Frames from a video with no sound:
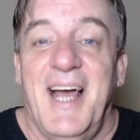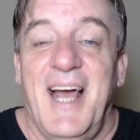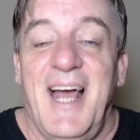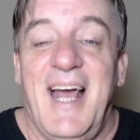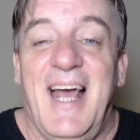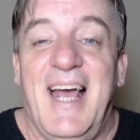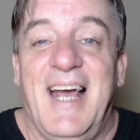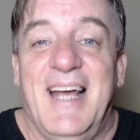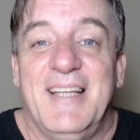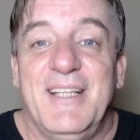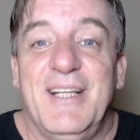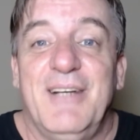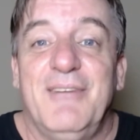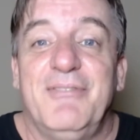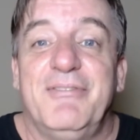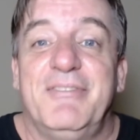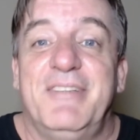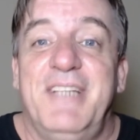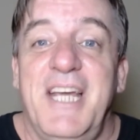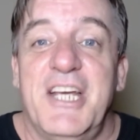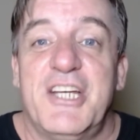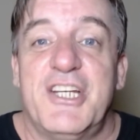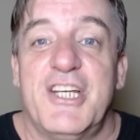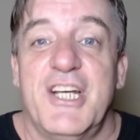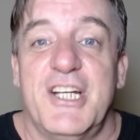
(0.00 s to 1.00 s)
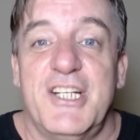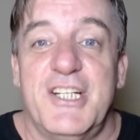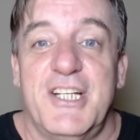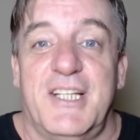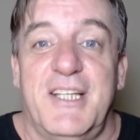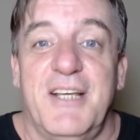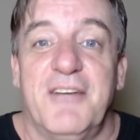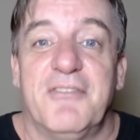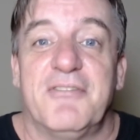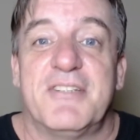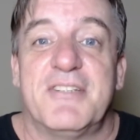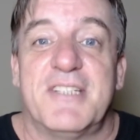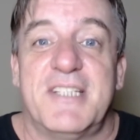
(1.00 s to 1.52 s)
né, não deixa de
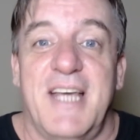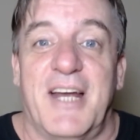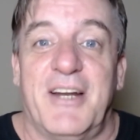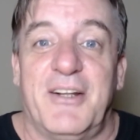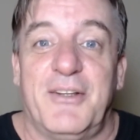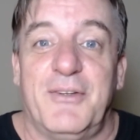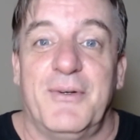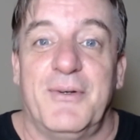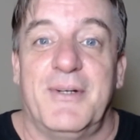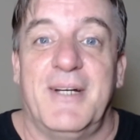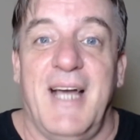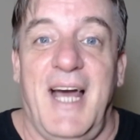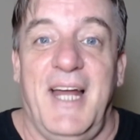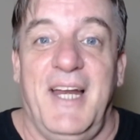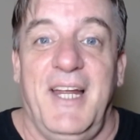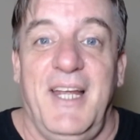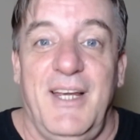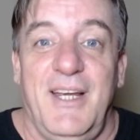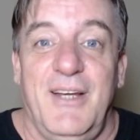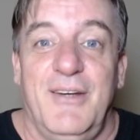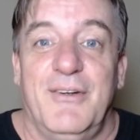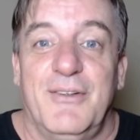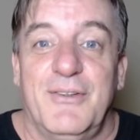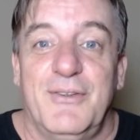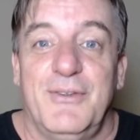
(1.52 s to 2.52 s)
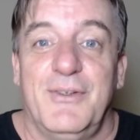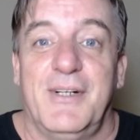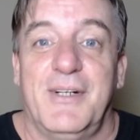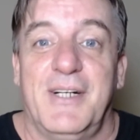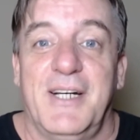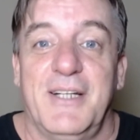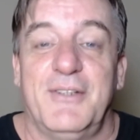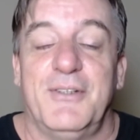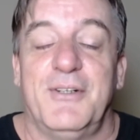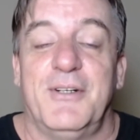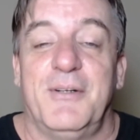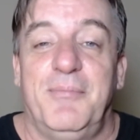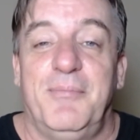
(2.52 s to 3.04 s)
ter um certo carinho do
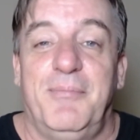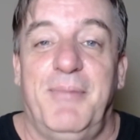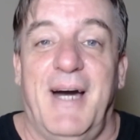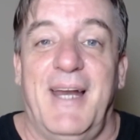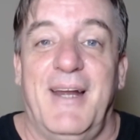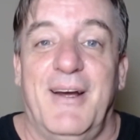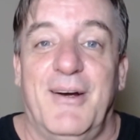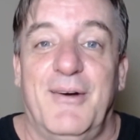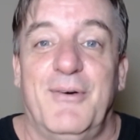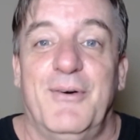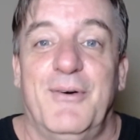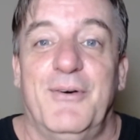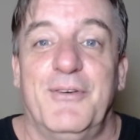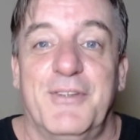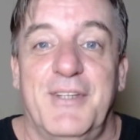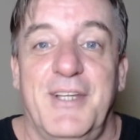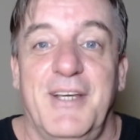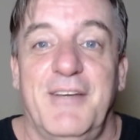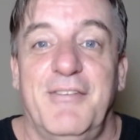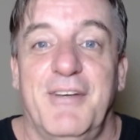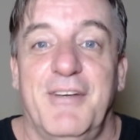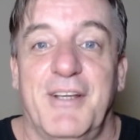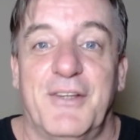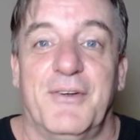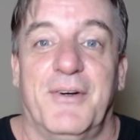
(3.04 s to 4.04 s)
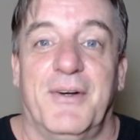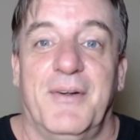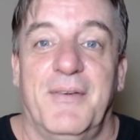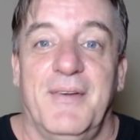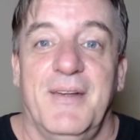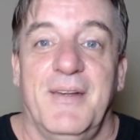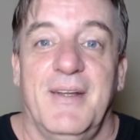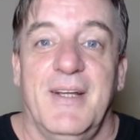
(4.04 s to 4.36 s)
credor para com o devedor.